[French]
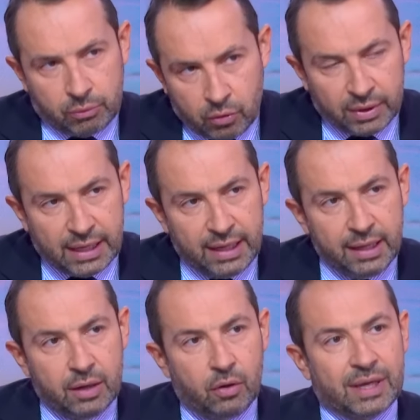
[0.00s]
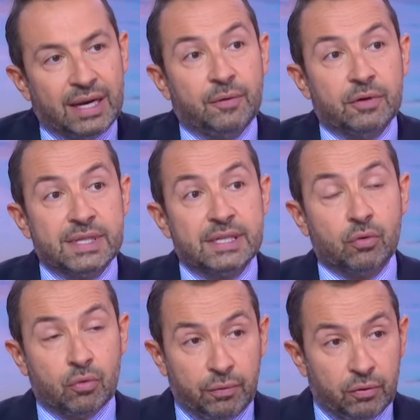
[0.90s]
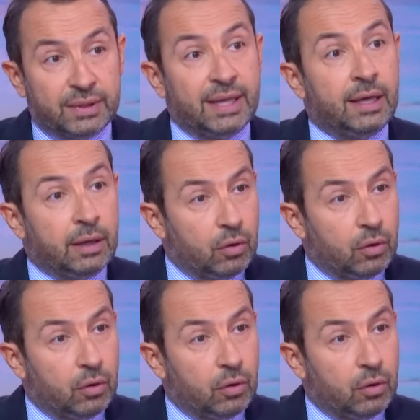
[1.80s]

concrets auxquels les Français sont confrontés